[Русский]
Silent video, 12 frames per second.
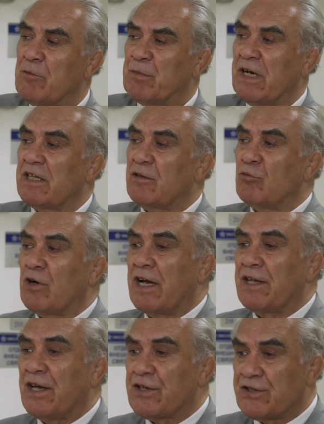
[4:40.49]
Поэтому,
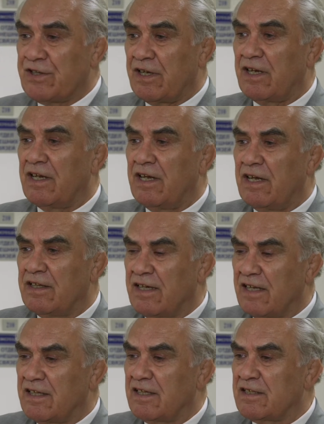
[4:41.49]
конечно,
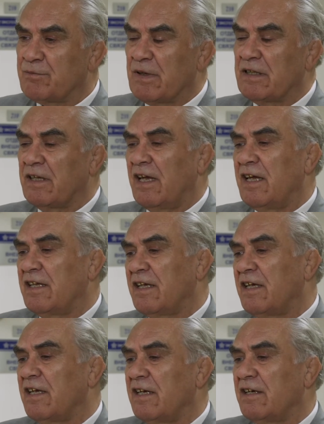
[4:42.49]
надо смотреть
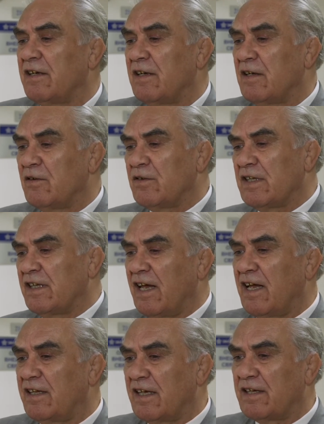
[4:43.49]
и
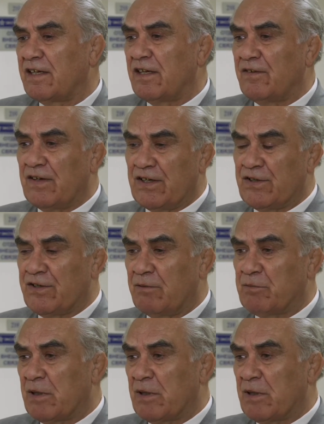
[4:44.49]
внедрять такие вещи,